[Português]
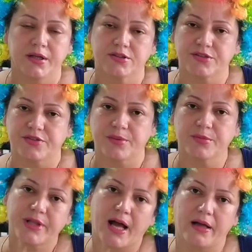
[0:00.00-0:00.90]
E eu tive que
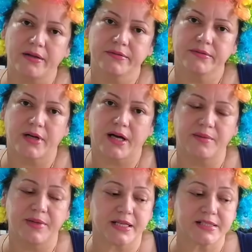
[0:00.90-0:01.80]
mudar a
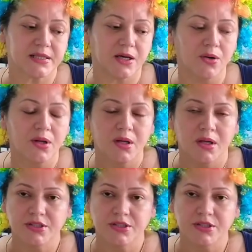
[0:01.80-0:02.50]
alimentação